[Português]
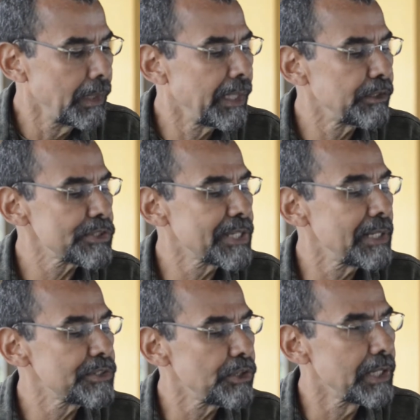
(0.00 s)
E aí nós
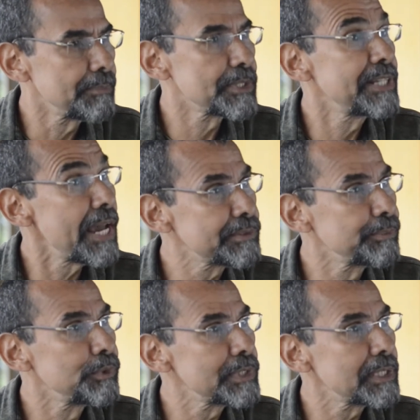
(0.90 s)
selecionamos 10
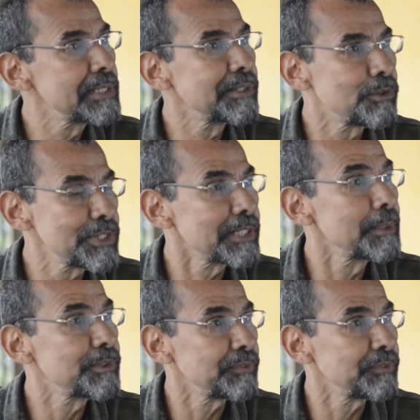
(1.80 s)
músicas e conseguimos